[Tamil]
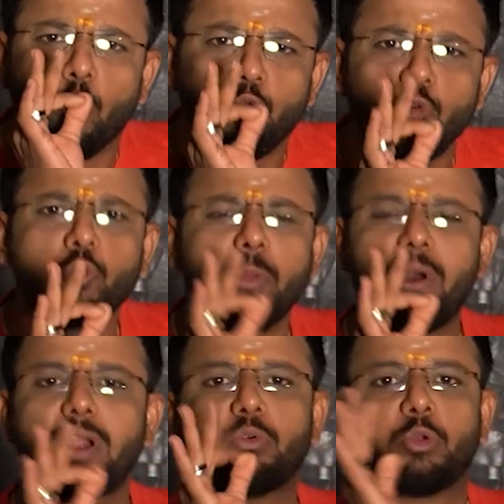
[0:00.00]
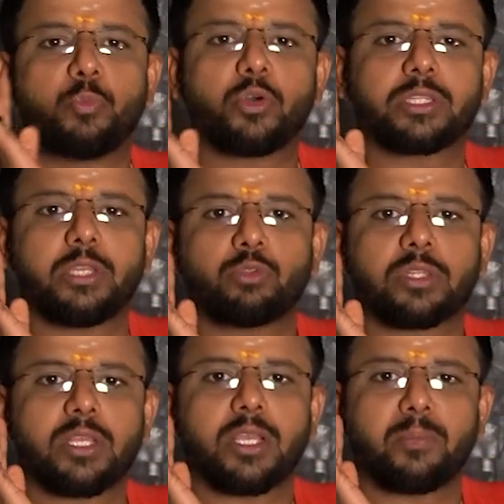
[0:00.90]
கொடூரமான ஒரு முகத்தை
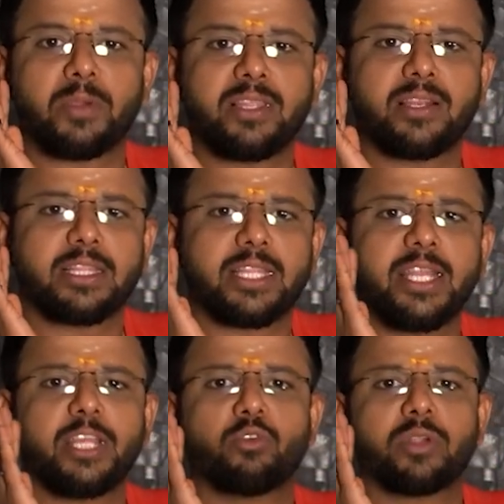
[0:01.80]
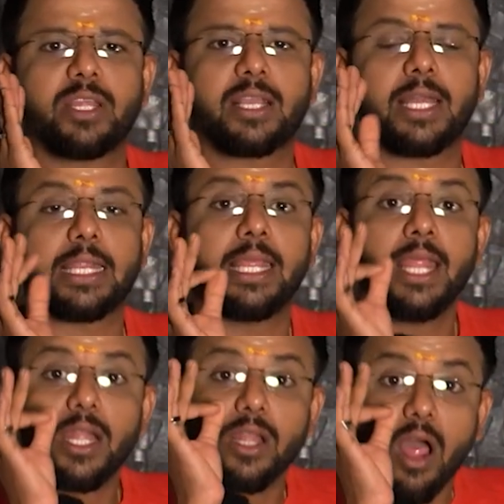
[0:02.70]
ஒத்த மனிதனை தேடிக்கொண்டே இருக்காரு
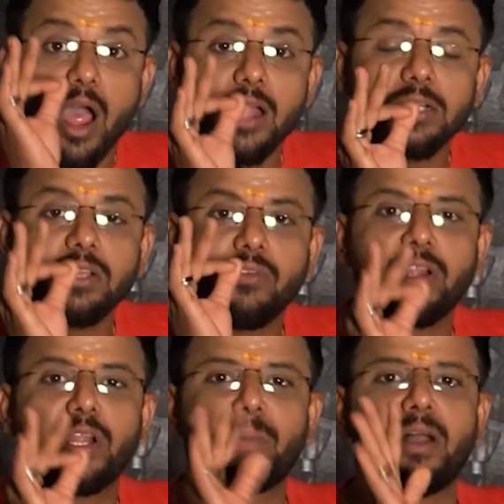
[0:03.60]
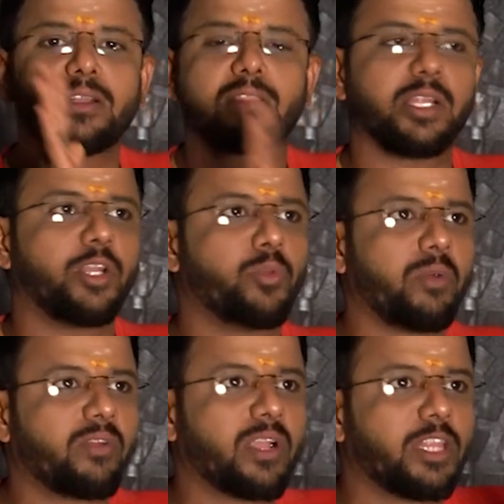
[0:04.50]
நான்கு வருடமாக தேடியும்
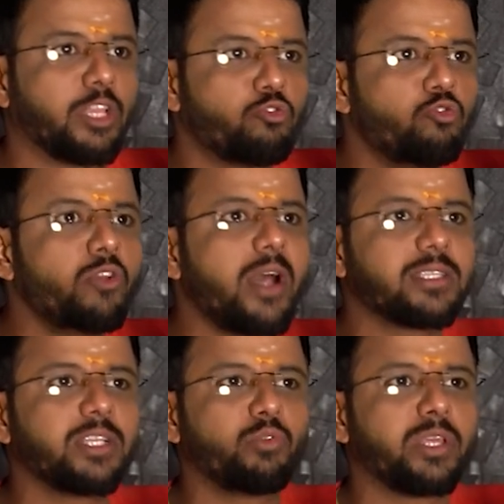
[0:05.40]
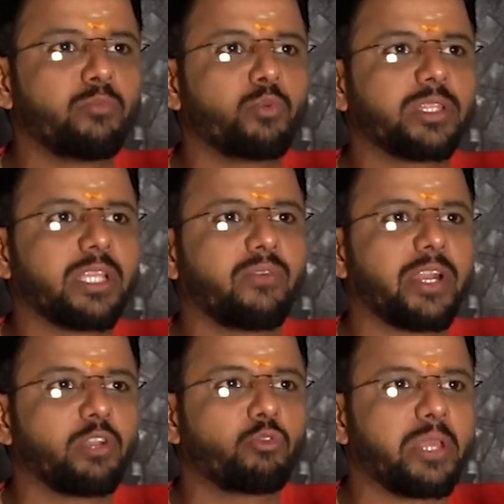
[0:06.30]
அவருக்கு அந்த யூதாசினுடைய முகத்தை
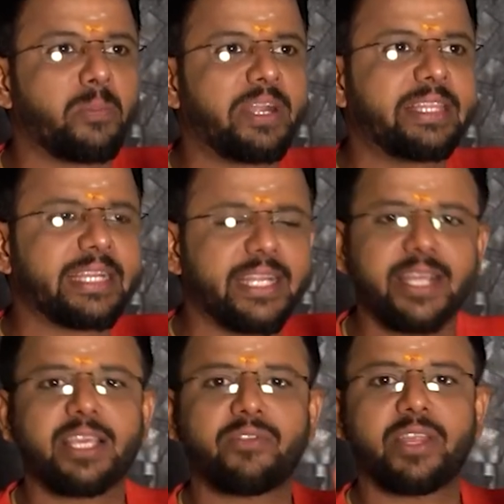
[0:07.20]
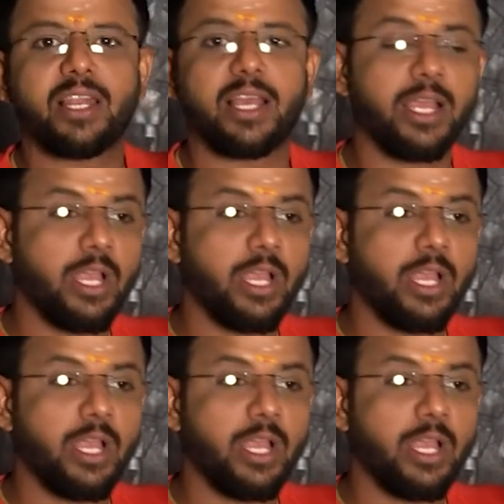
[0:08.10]
வரையக்கூடிய மனிதர் கிடைக்கவே இல்லை